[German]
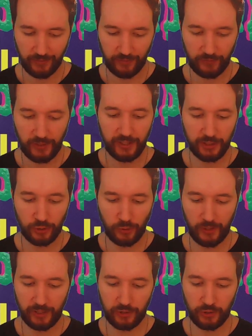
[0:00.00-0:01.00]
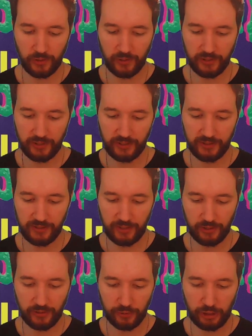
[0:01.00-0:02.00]
Wieder schleudert John dir die
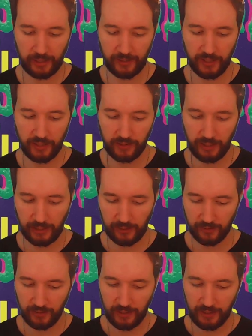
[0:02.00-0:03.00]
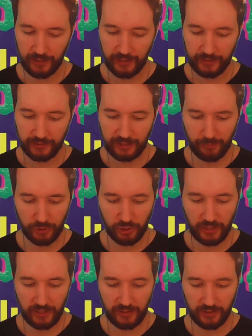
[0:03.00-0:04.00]
zischende Schlange entgegen. Dabei
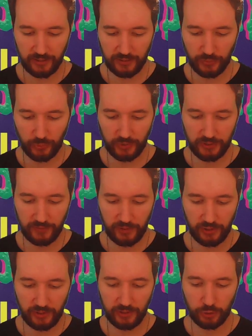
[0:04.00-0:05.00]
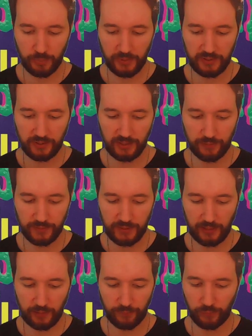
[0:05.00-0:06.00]
schnellt ihre Zunge zwischen ihren spitzen
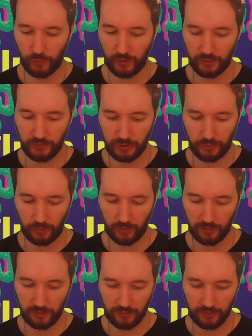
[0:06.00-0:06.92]
Giftzähnen vor und zurück.